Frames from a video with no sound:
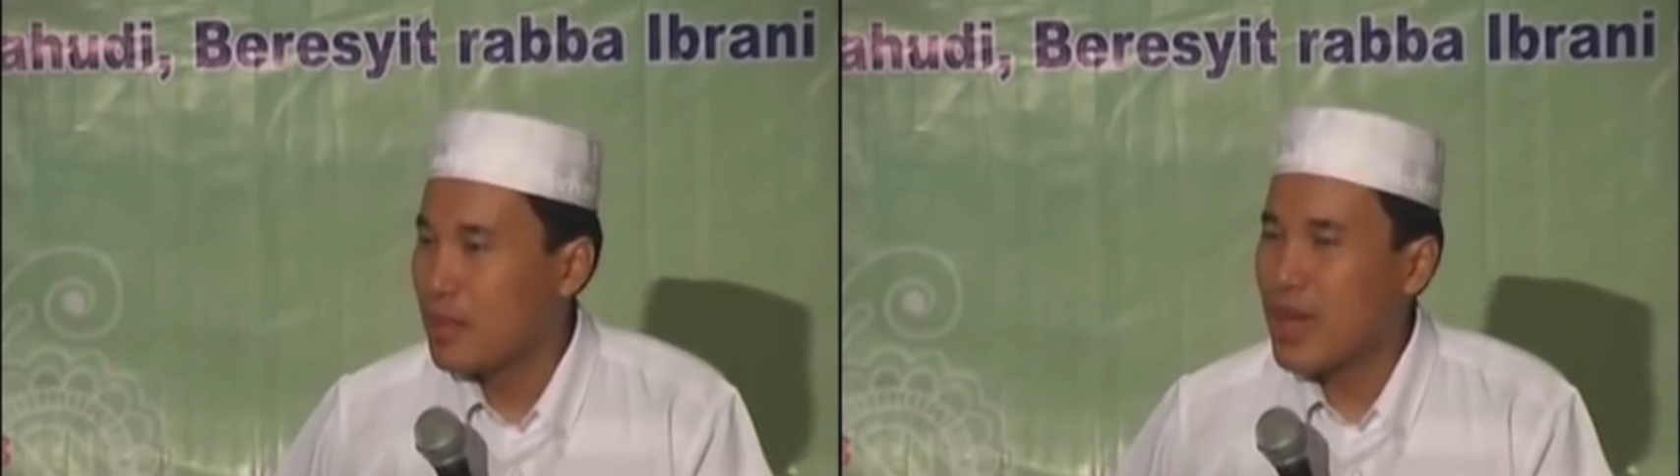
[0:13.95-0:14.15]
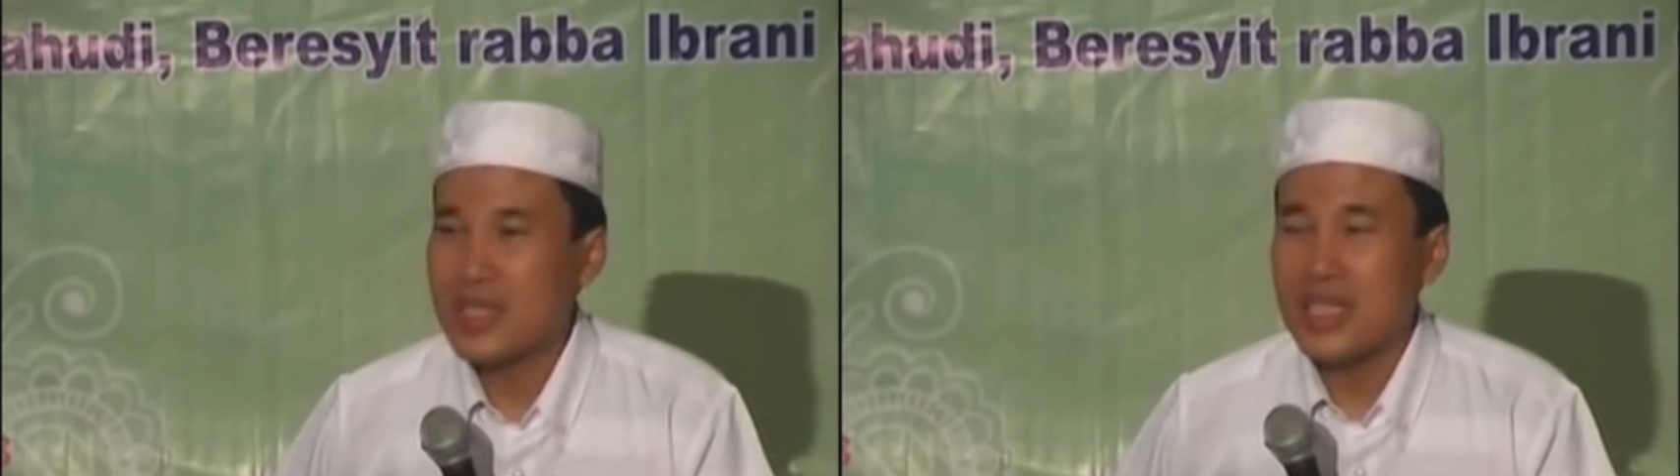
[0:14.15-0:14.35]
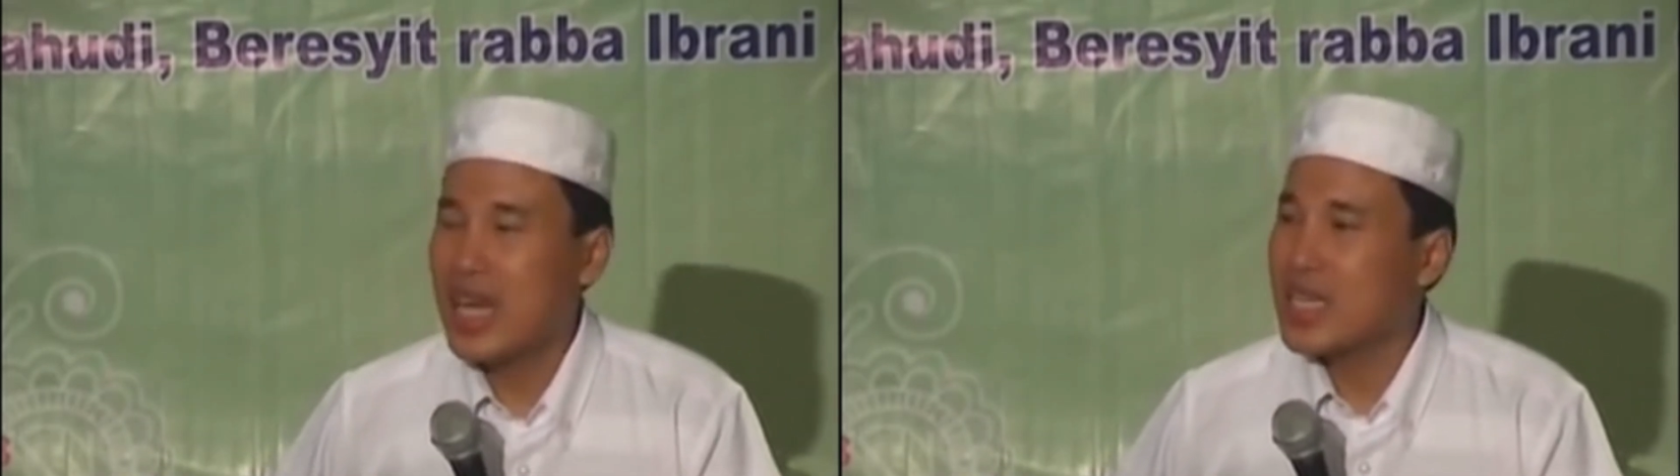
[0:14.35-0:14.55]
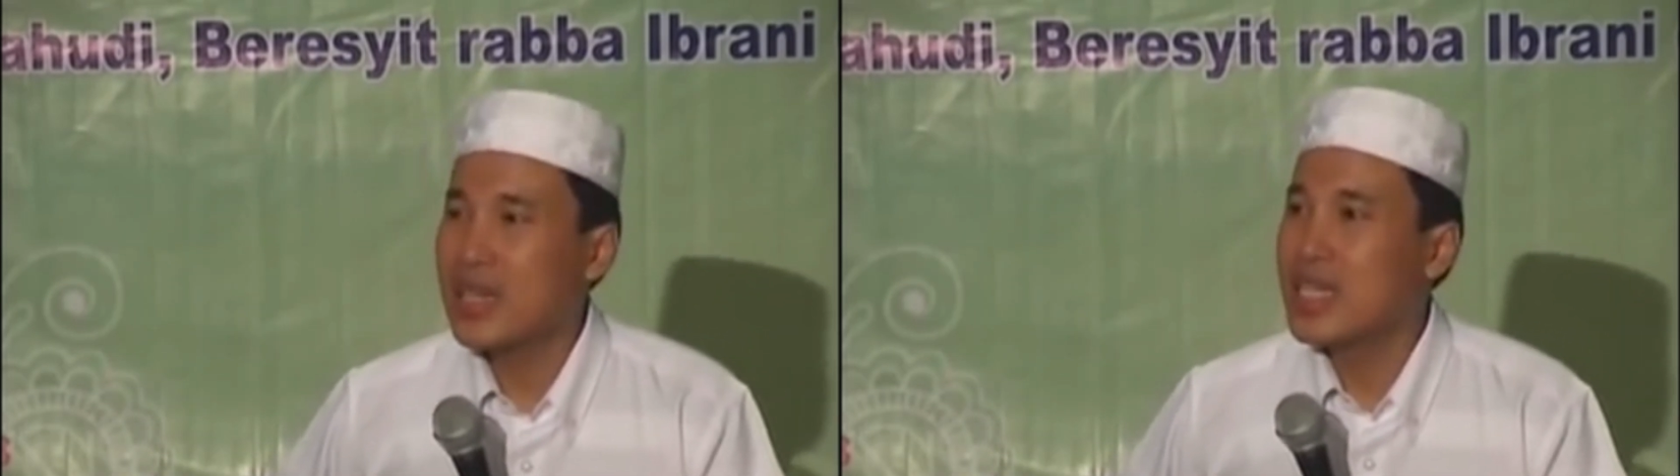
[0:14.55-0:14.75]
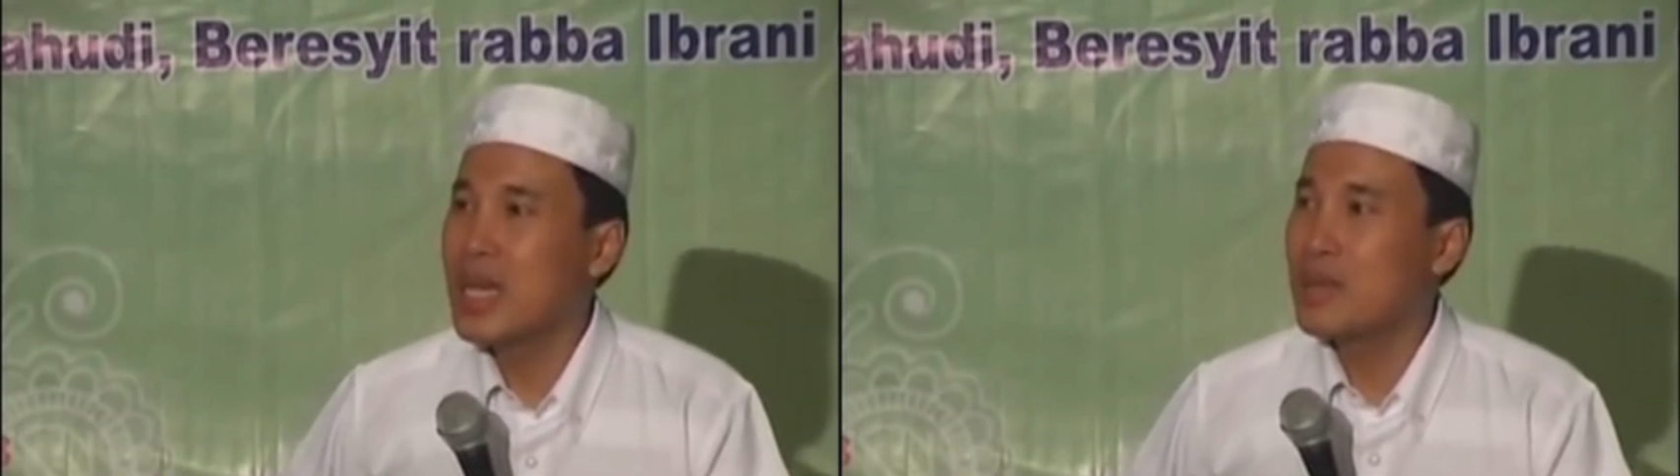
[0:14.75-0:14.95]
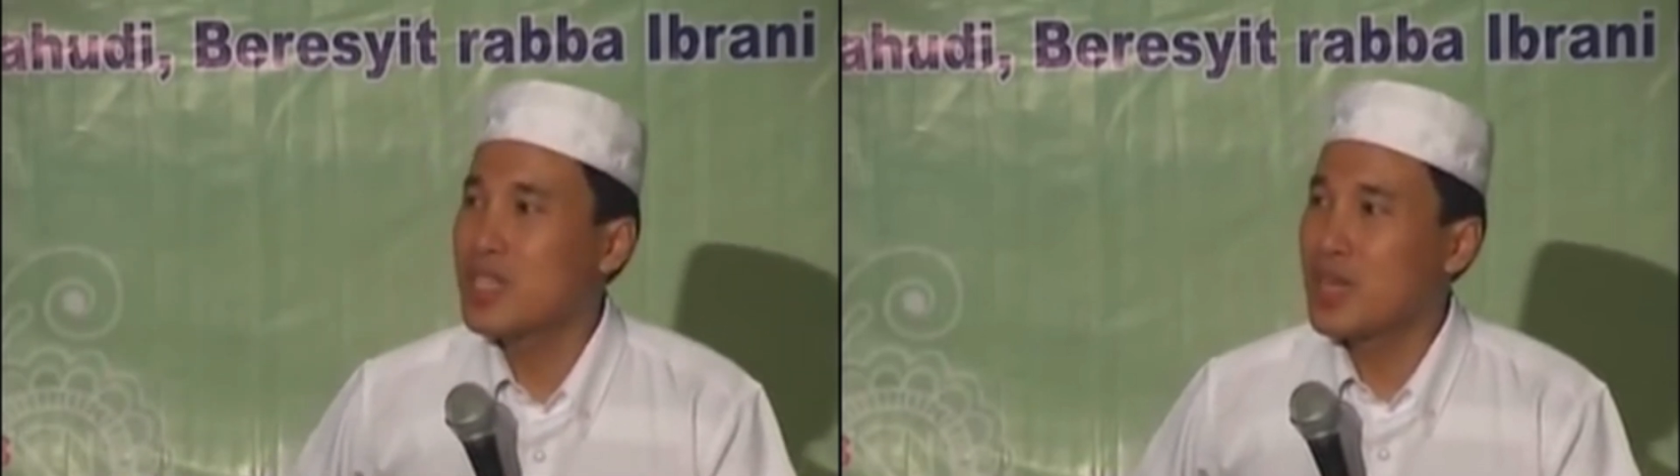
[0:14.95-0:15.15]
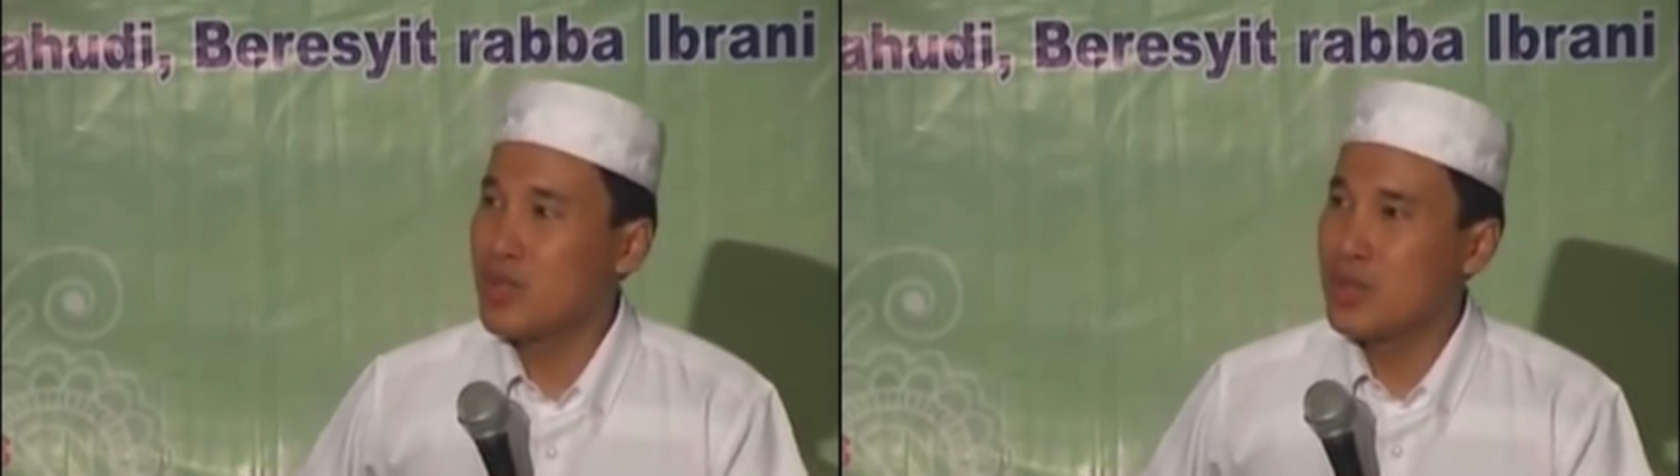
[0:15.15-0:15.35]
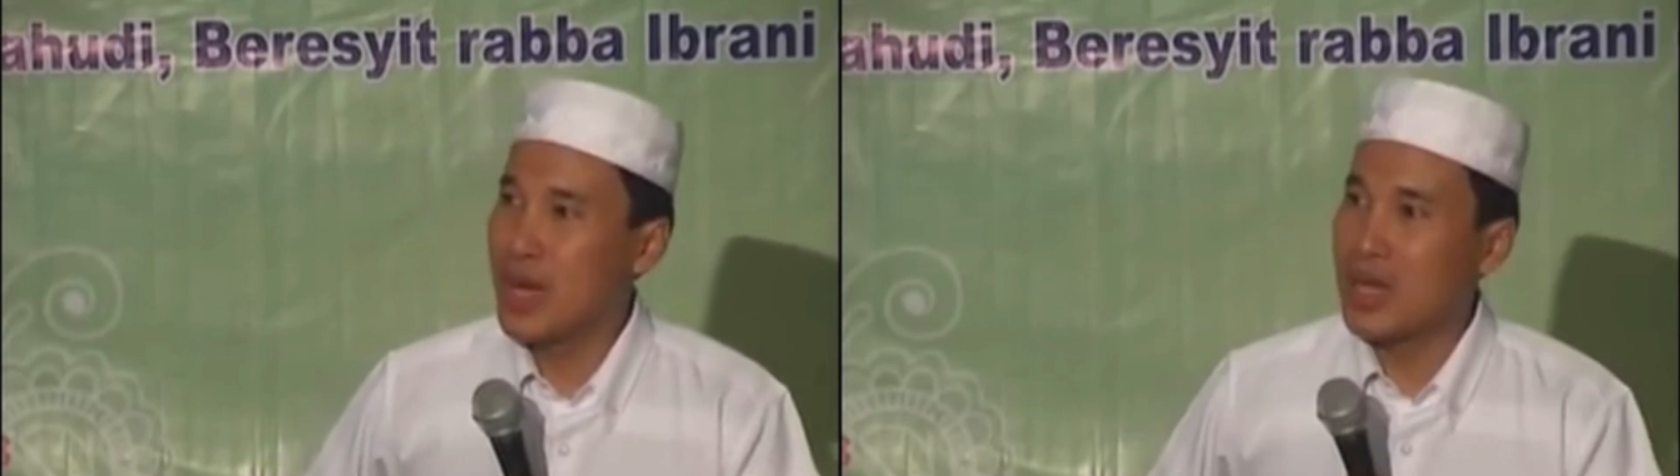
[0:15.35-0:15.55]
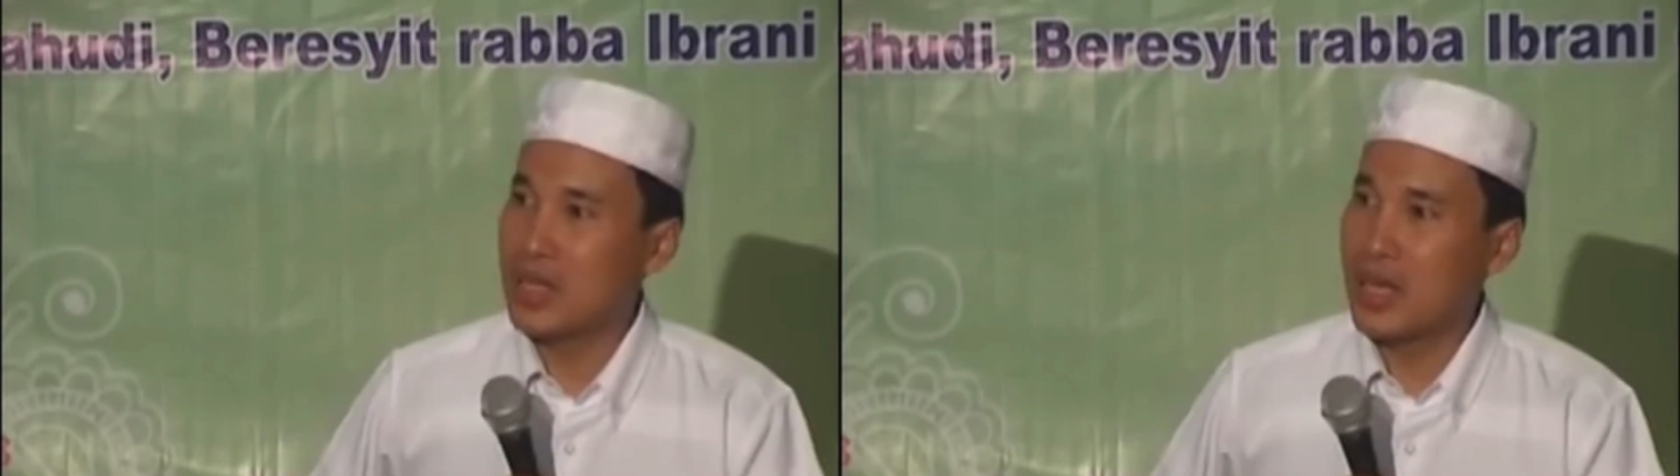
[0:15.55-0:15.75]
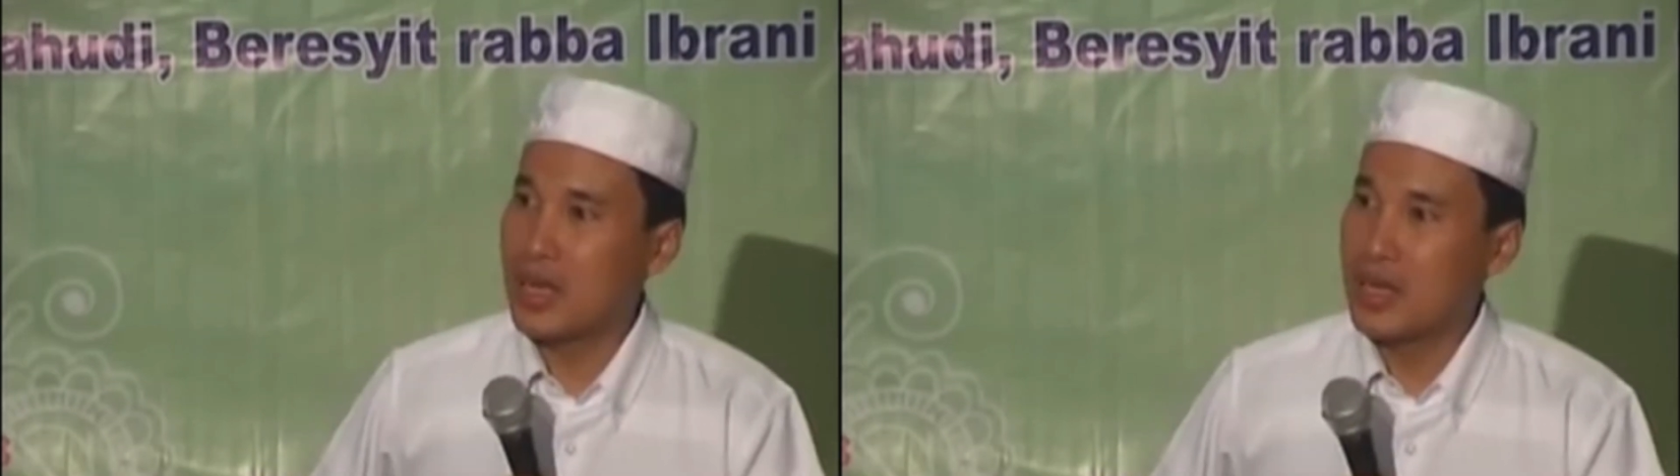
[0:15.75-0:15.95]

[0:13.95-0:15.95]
pasti hanya diam seribu bahasa